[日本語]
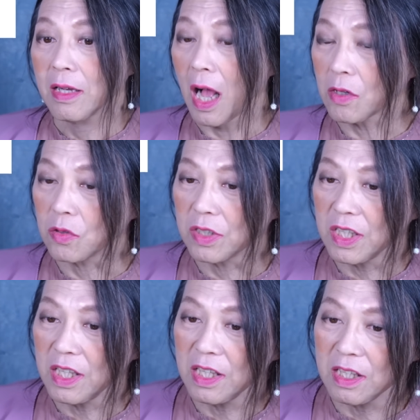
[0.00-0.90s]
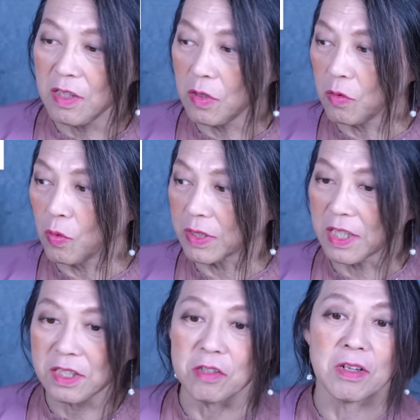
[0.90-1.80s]
各議員に
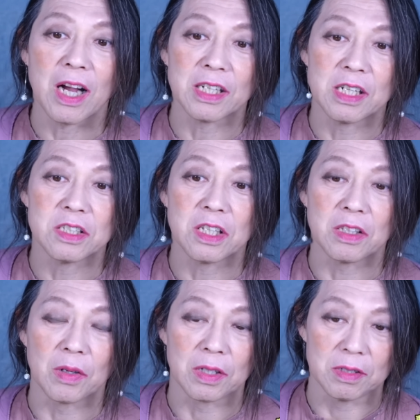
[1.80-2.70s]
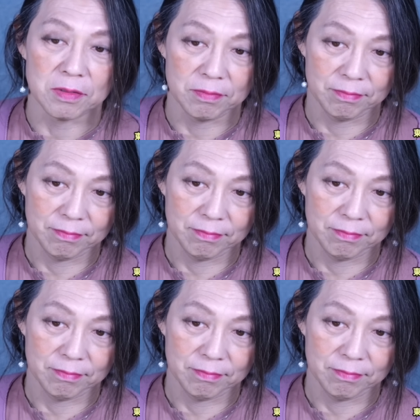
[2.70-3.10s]
渡して裏金にしてたわけです。